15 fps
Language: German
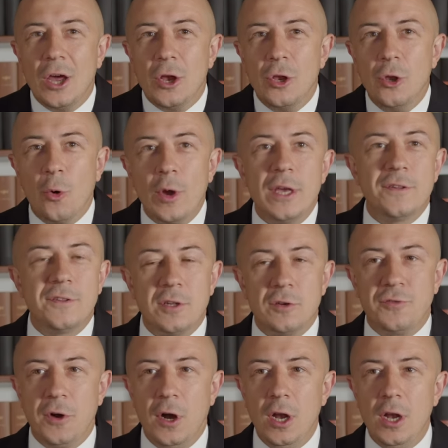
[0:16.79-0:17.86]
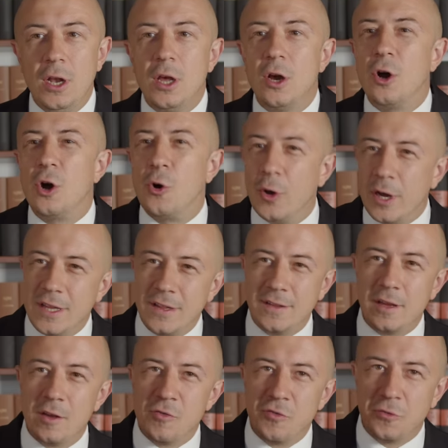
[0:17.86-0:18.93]
Neuester Fall,
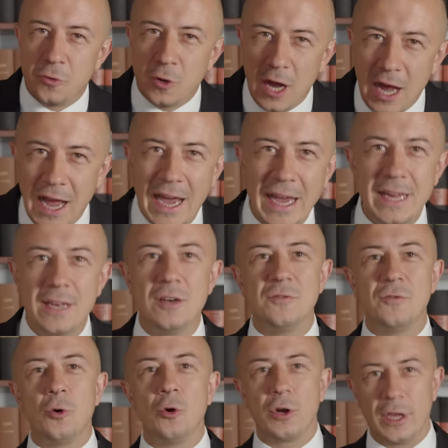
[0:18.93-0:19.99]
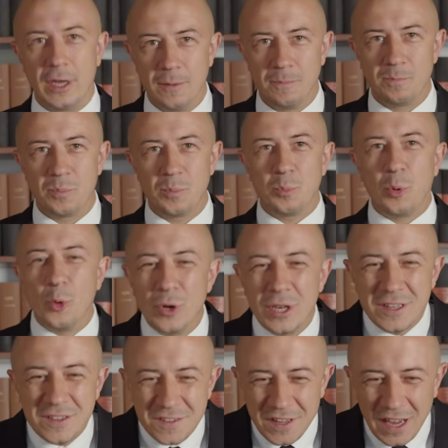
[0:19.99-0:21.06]
heute vor einer Woche.
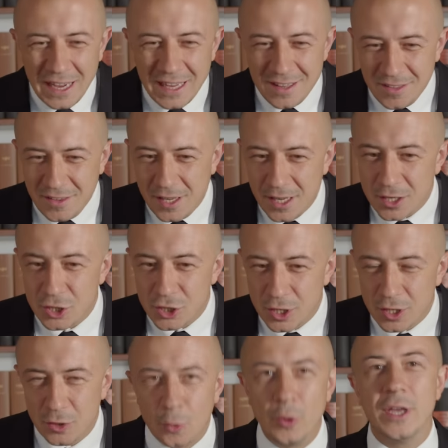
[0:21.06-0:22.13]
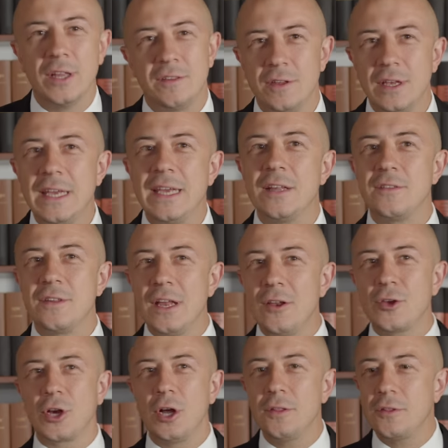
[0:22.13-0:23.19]
Polizei Tirschenreuth. Ich erzähle
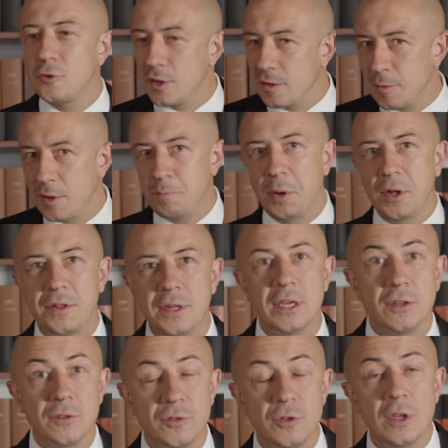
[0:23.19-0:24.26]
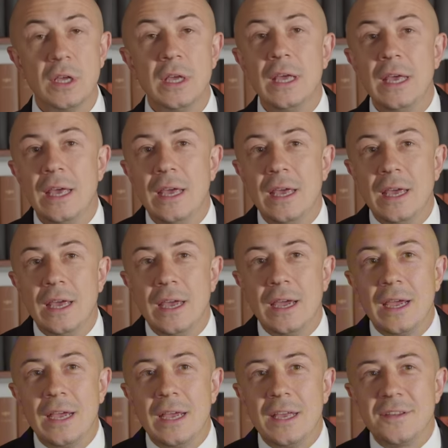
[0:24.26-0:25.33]
euch ganz kurz, was passiert ist.
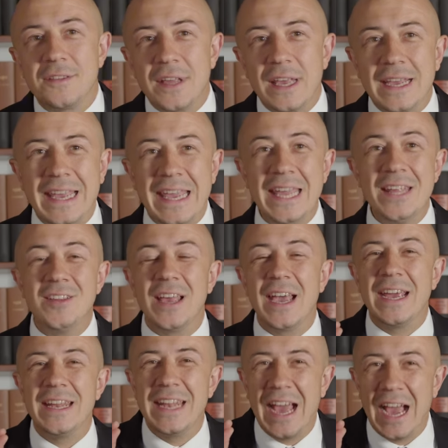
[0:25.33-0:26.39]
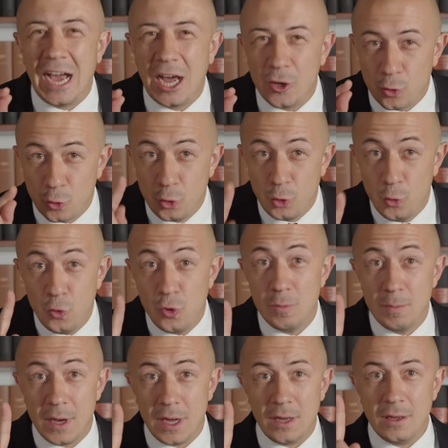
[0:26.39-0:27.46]
Es geht ein
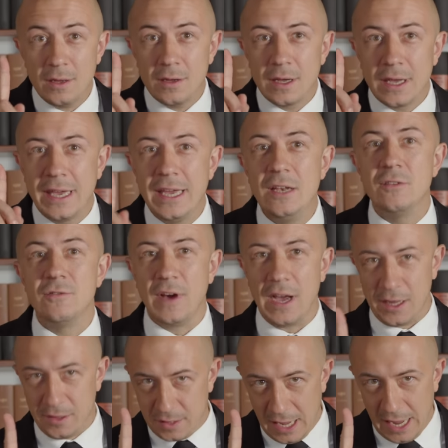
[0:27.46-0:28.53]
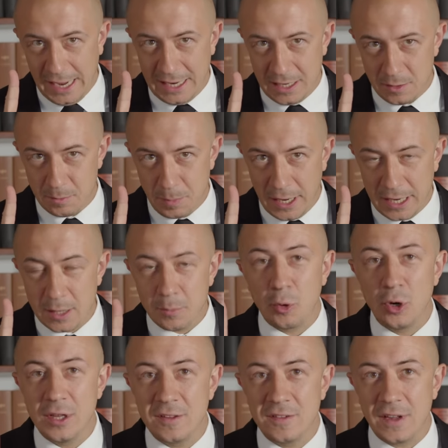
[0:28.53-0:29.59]
anonymer Hinweis ein bei der
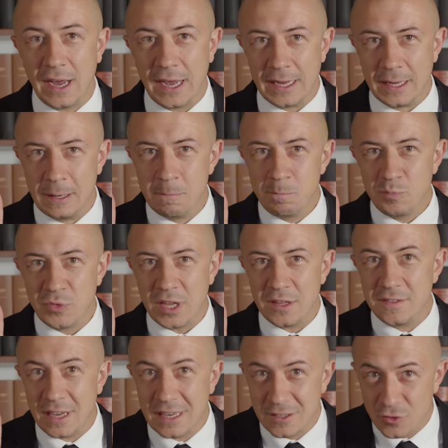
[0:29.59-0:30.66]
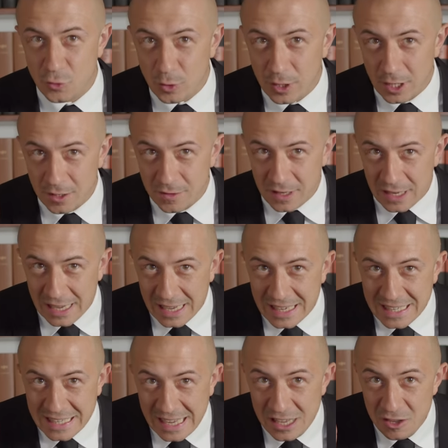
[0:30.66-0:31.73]
Polizei, dass eine sogenannte
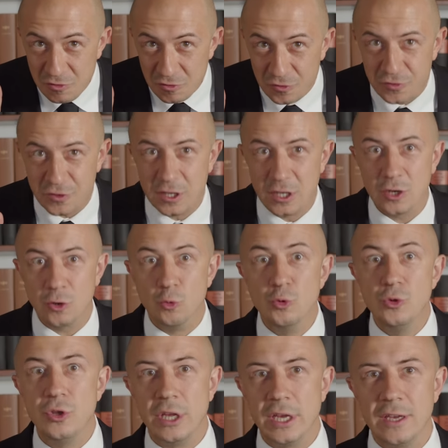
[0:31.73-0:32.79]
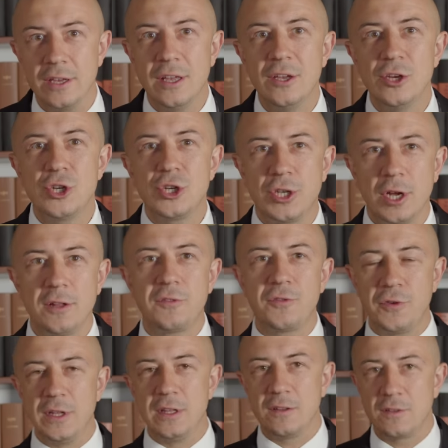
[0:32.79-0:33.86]
Kifferrunde
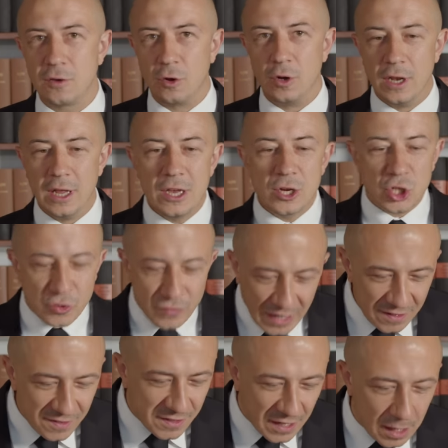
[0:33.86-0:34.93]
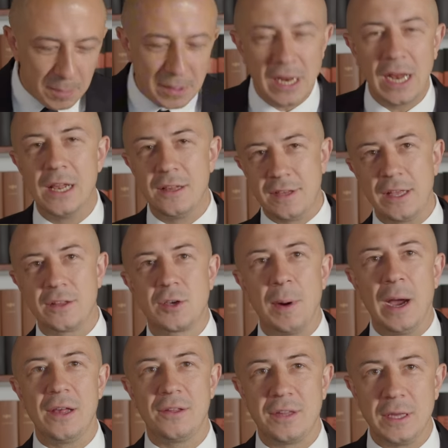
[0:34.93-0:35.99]
stattfinden soll. Schwerstkriminalität
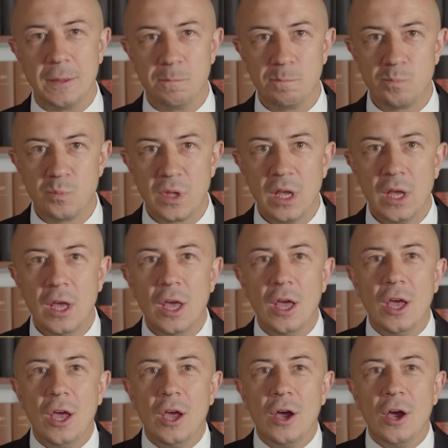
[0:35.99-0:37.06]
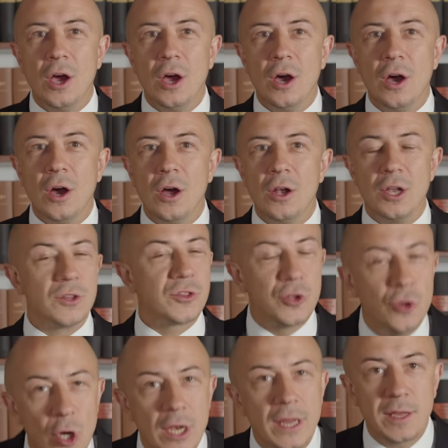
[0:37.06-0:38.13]
quasi.
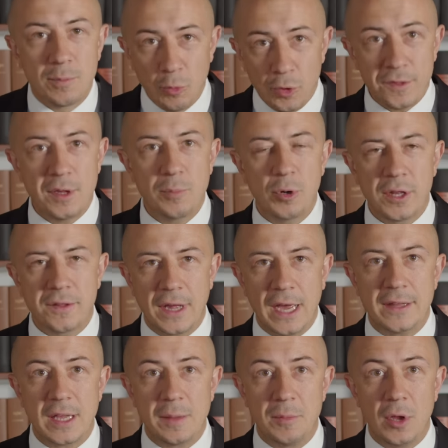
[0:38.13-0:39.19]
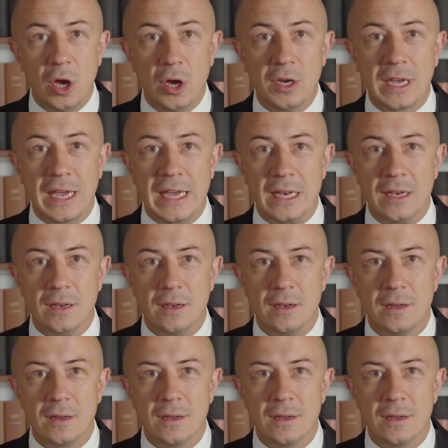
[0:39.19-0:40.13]
Natürlich muss die Polizei dem nachgehen.